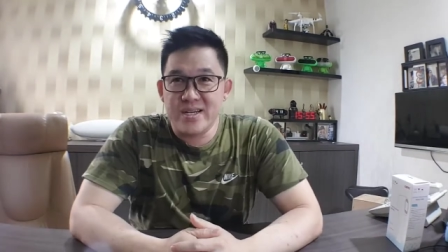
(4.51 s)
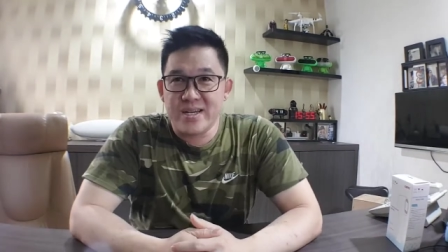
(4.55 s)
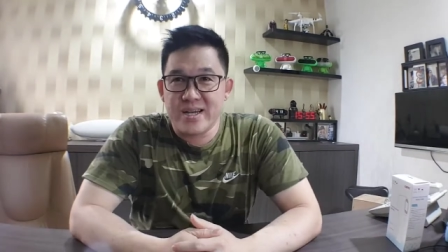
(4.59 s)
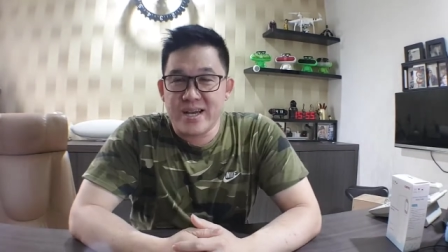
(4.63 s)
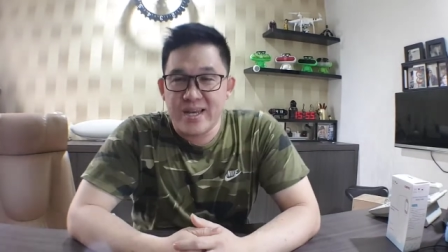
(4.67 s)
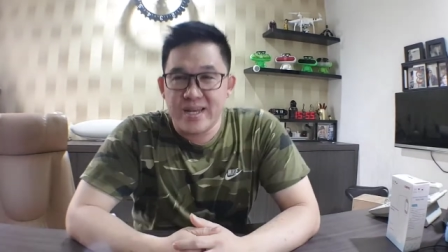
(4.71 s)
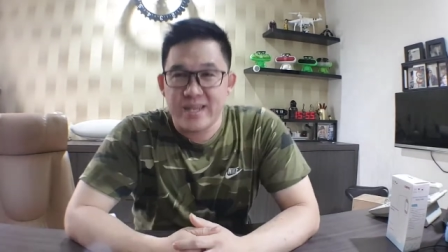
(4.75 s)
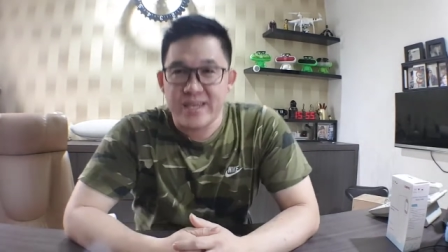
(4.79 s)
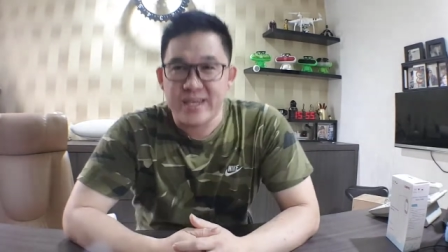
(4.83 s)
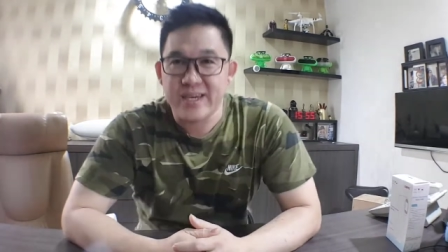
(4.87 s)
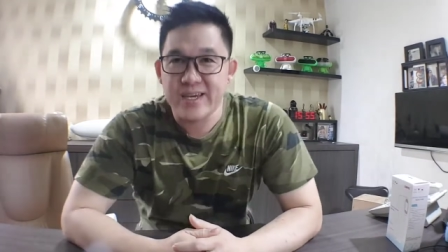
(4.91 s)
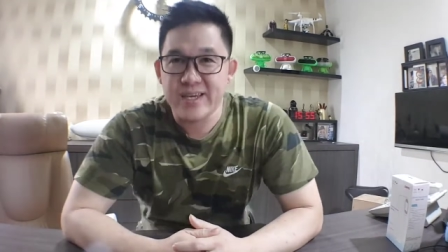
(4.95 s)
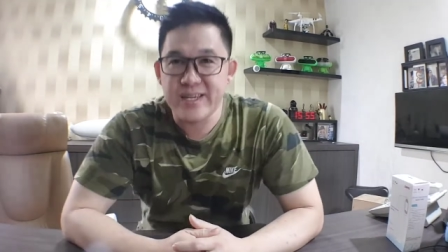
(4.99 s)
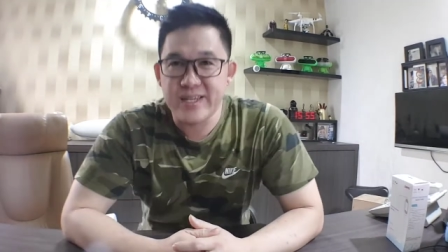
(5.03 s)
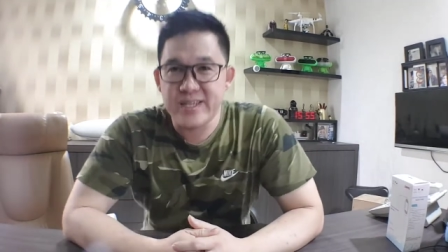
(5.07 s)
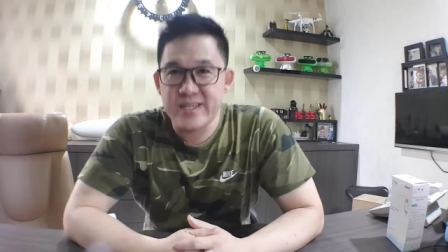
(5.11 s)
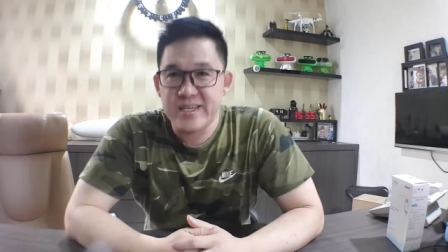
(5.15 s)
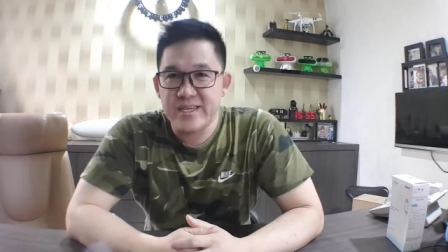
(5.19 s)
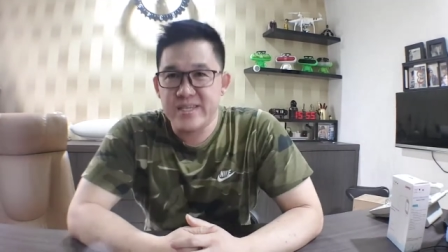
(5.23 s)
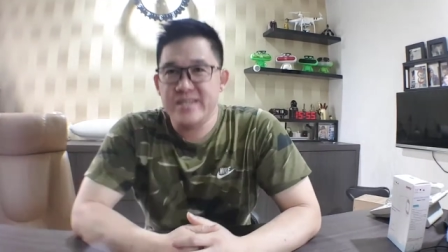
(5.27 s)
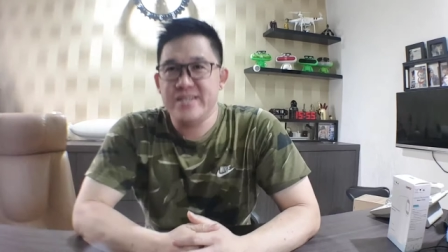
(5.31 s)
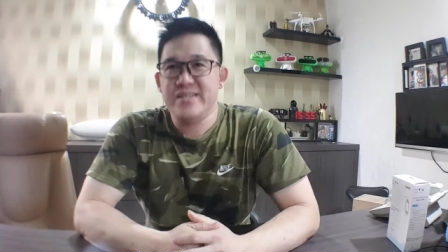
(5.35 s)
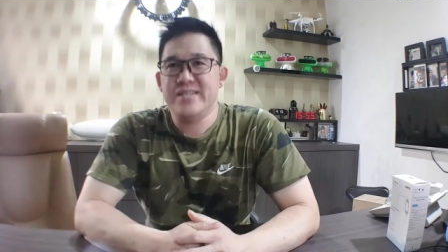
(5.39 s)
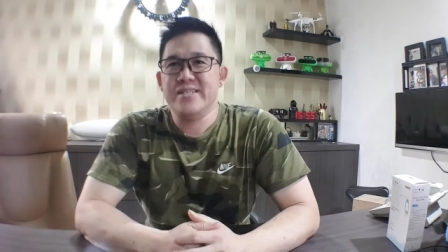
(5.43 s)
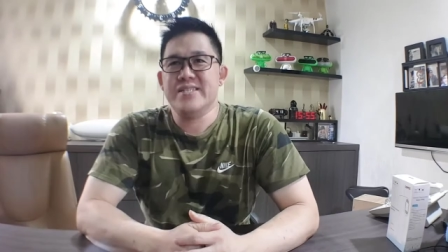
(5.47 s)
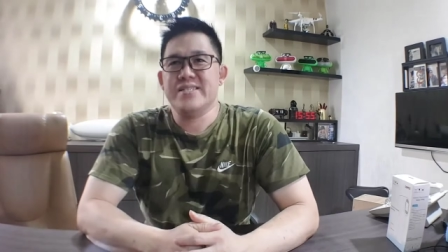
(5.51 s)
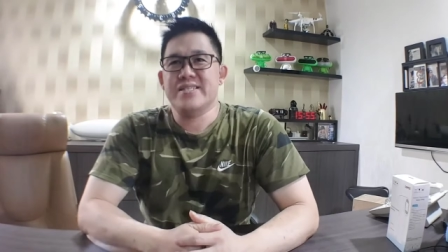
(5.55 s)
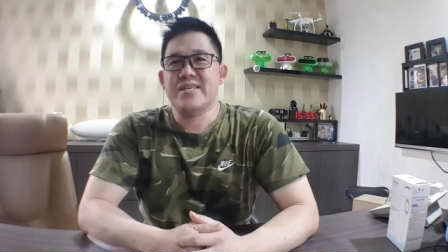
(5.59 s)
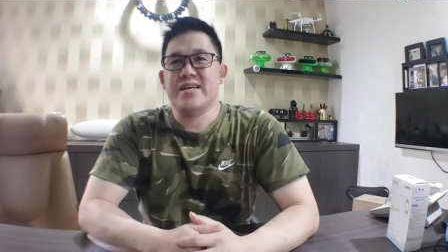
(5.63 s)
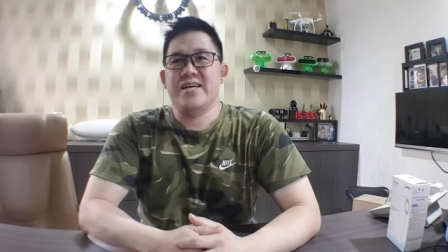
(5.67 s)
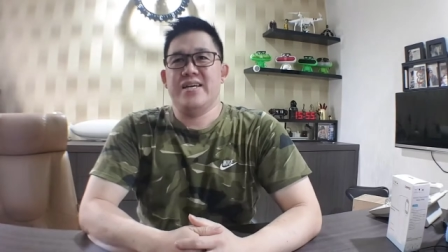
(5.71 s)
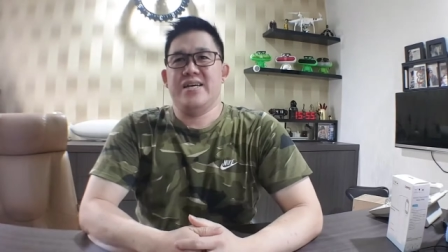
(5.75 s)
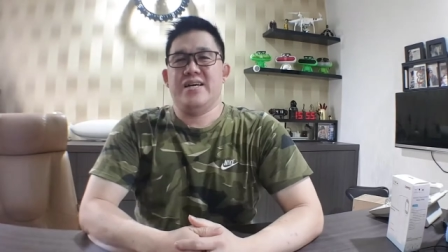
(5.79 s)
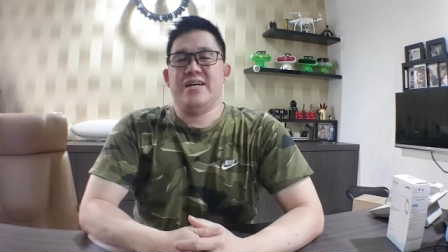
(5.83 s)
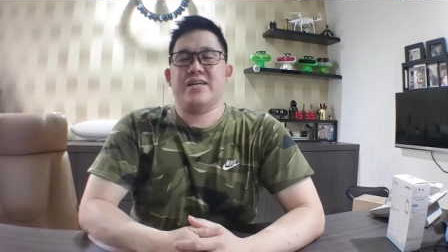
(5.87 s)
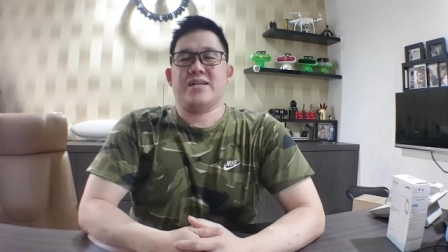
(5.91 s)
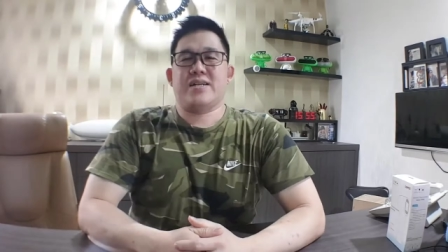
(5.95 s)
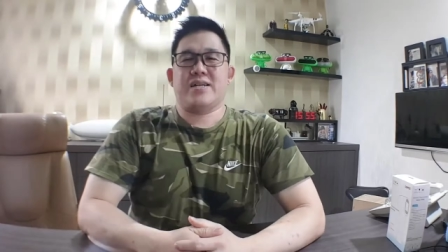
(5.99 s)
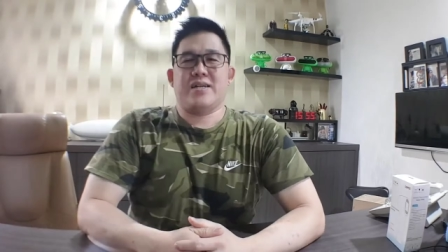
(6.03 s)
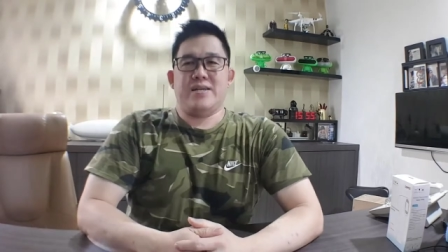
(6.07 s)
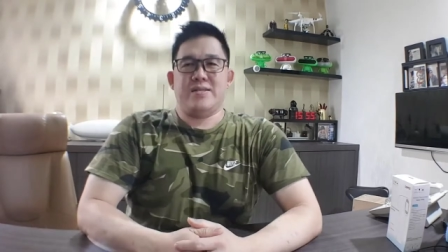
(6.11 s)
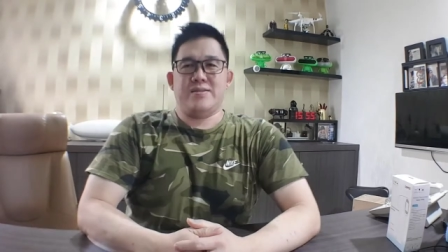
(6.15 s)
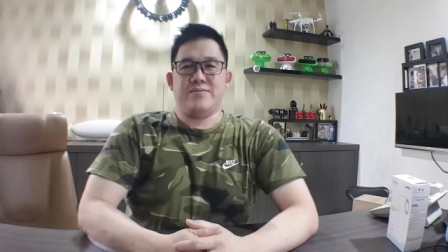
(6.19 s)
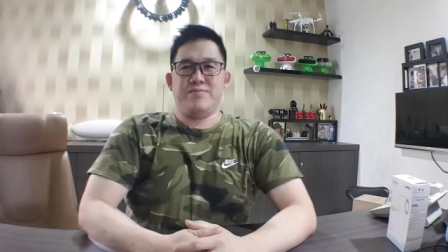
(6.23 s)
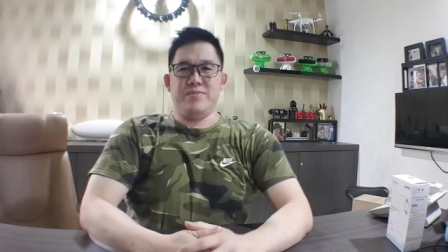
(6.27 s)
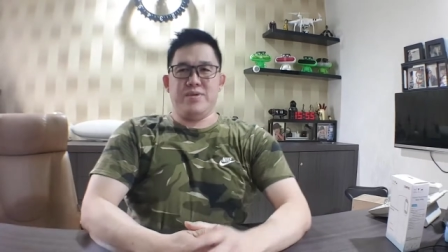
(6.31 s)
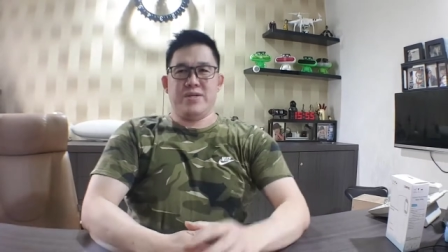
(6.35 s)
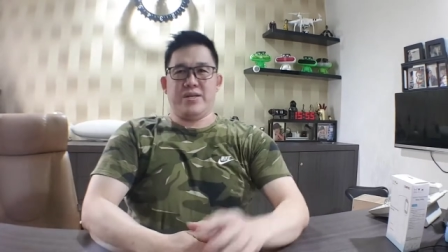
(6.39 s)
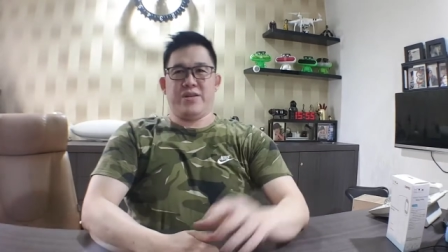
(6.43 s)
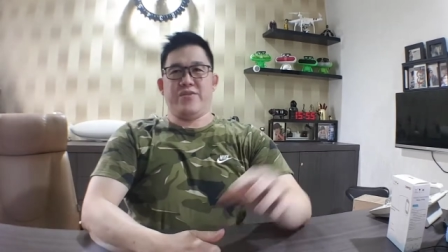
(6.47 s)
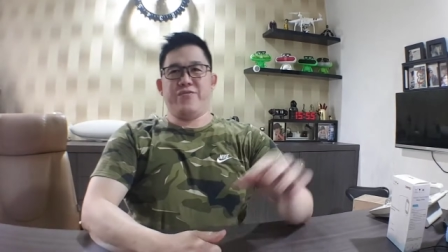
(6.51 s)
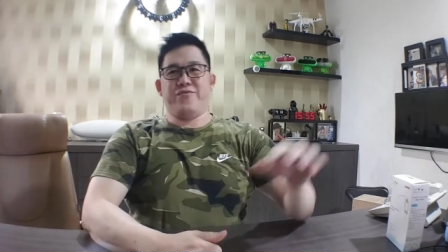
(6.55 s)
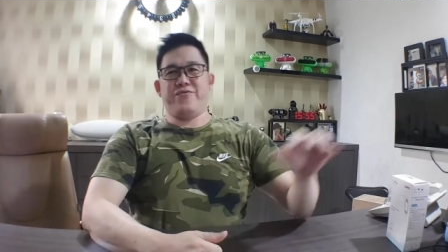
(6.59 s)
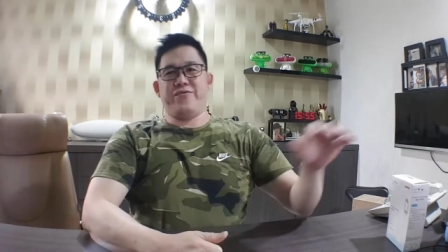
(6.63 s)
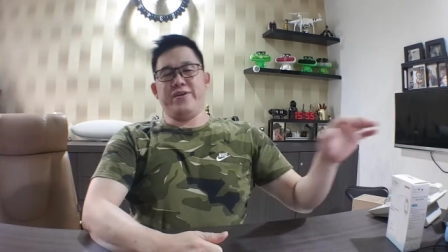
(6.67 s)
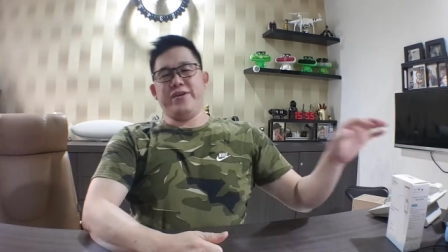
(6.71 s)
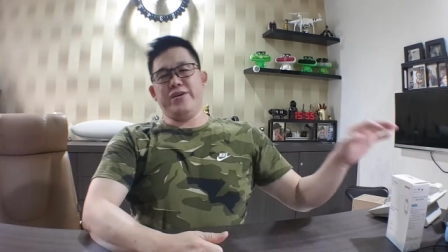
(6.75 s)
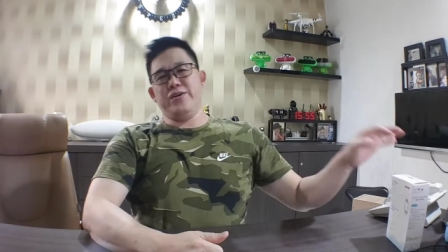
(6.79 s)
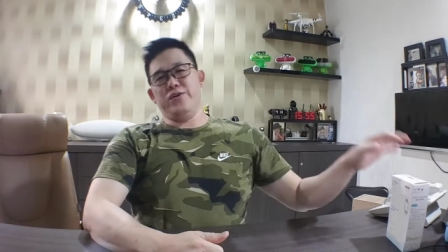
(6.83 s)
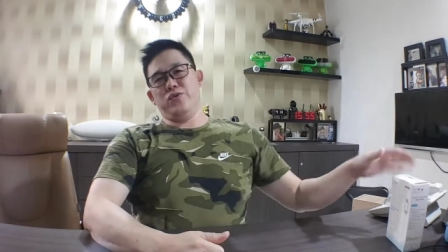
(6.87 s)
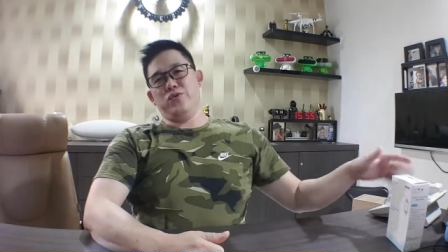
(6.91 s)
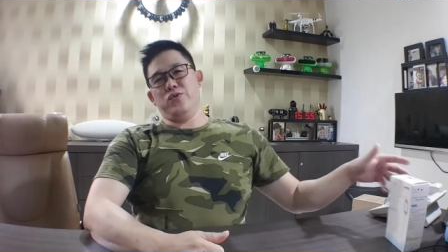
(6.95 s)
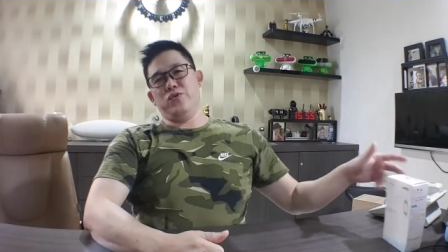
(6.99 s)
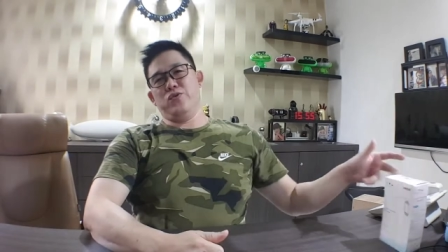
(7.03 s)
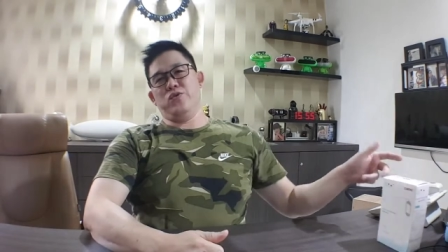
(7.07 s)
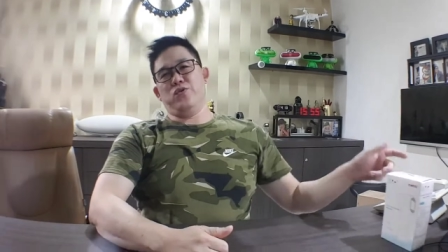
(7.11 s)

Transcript: Kali ini saya akan mereview